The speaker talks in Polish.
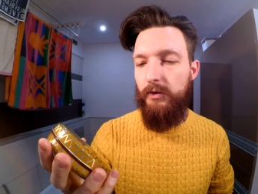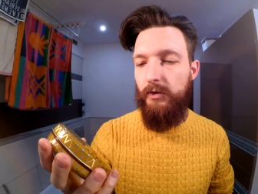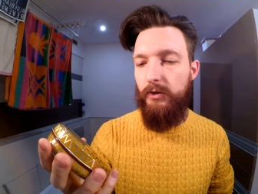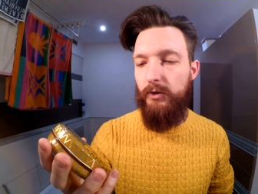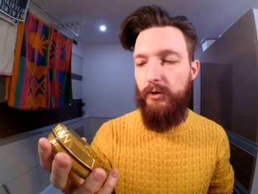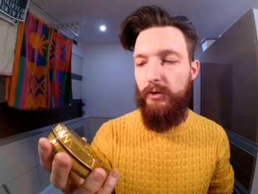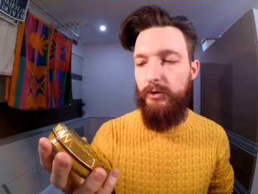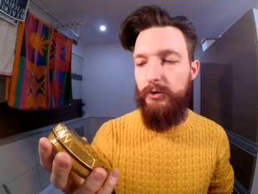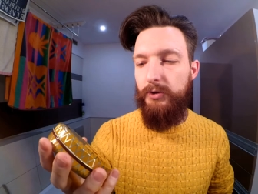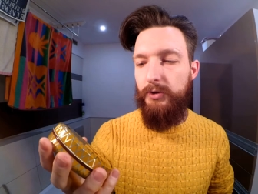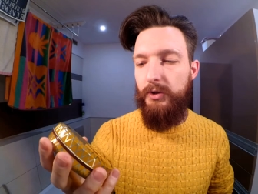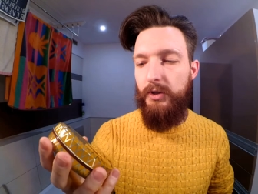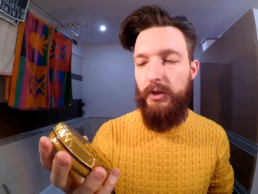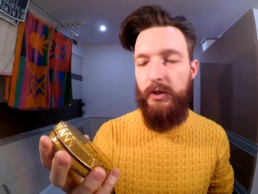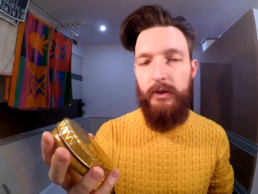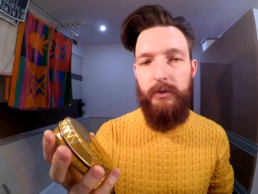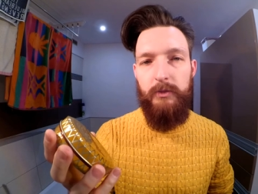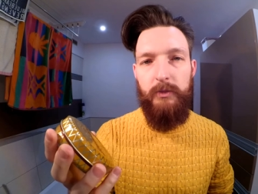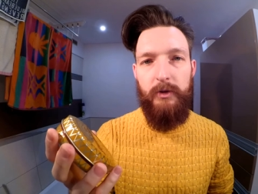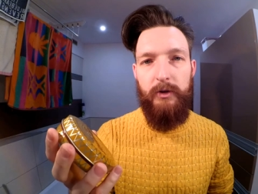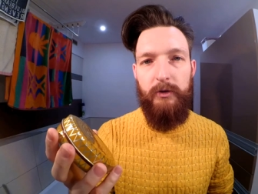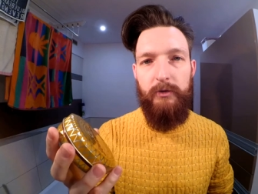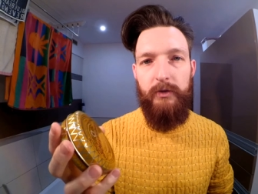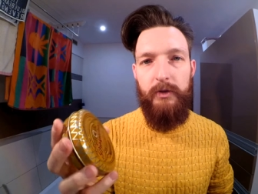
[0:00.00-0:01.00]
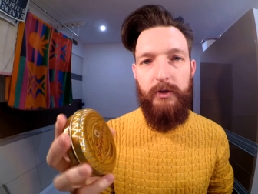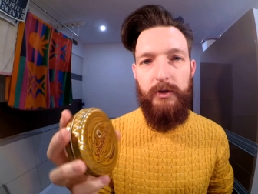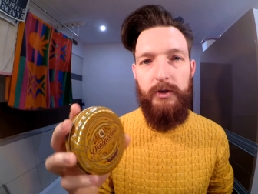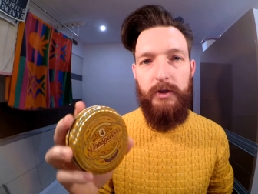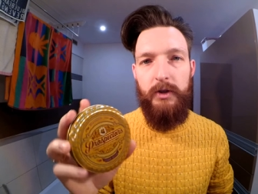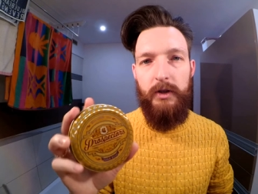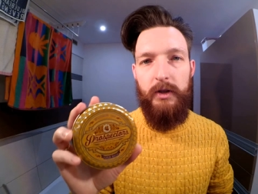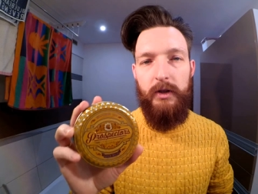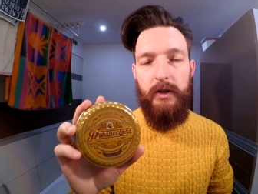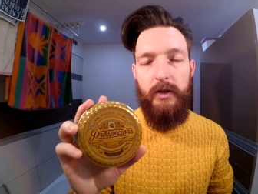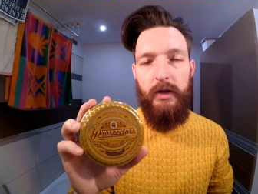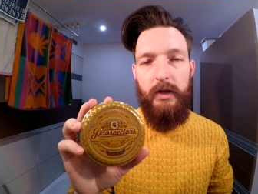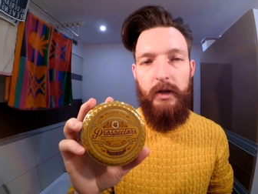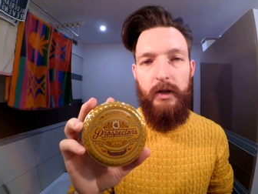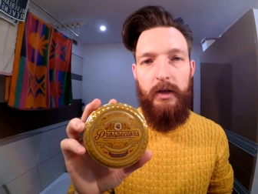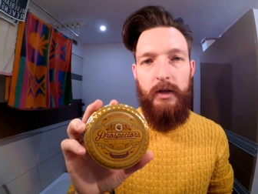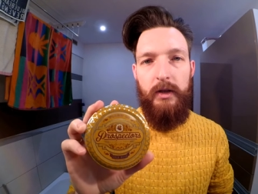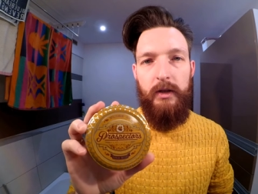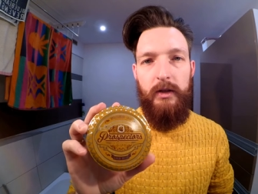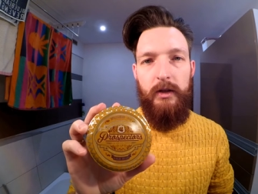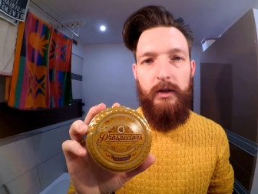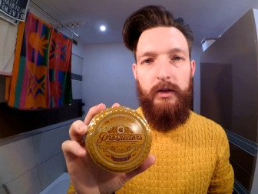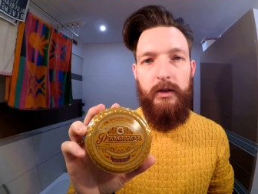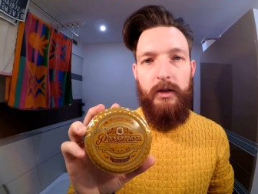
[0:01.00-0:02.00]
o średnim chwycie
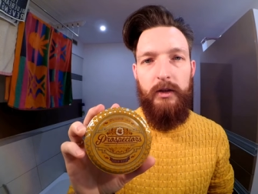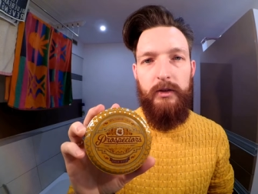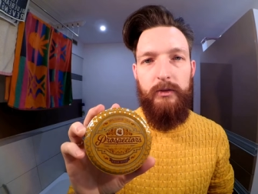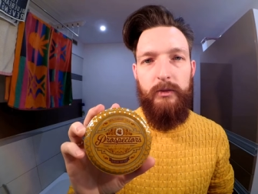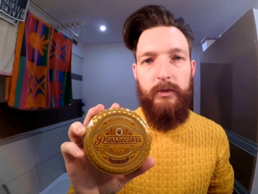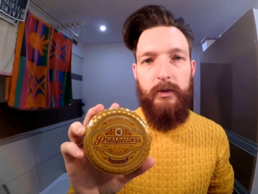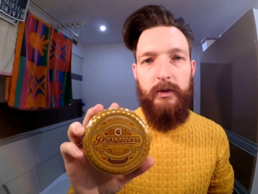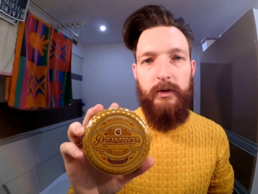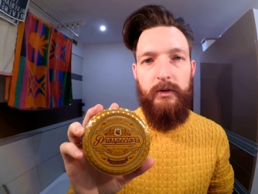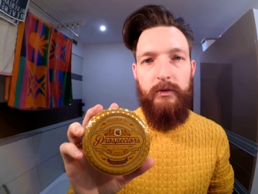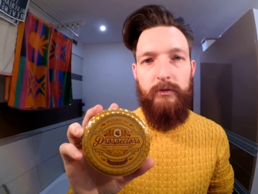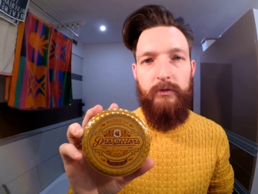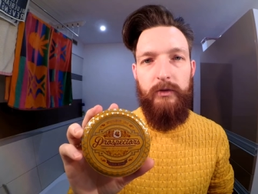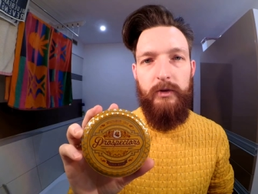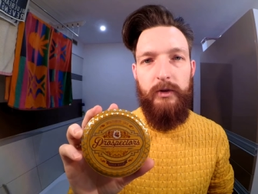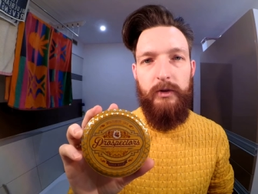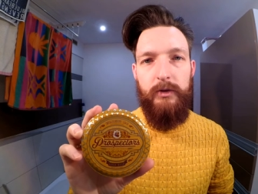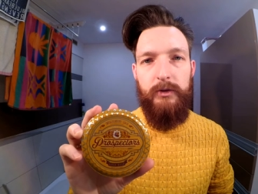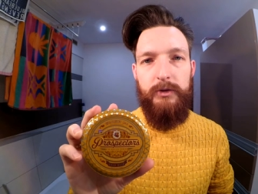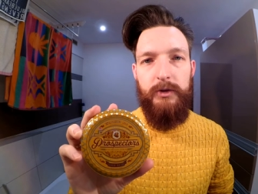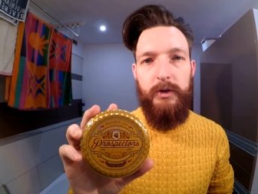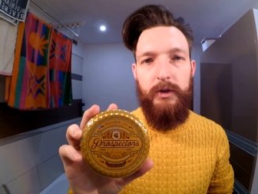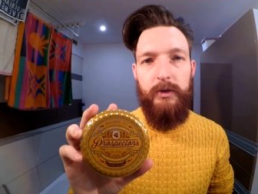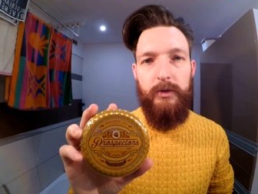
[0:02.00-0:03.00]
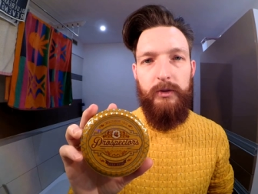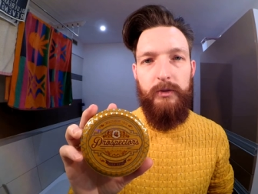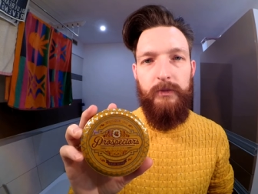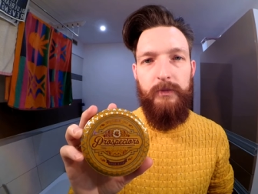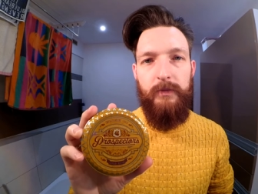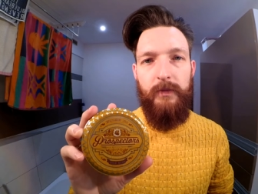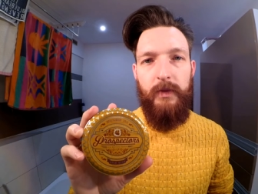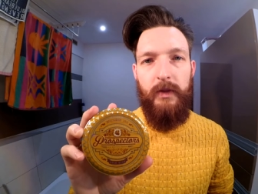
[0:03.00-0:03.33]
i naturalnym wykończeniu.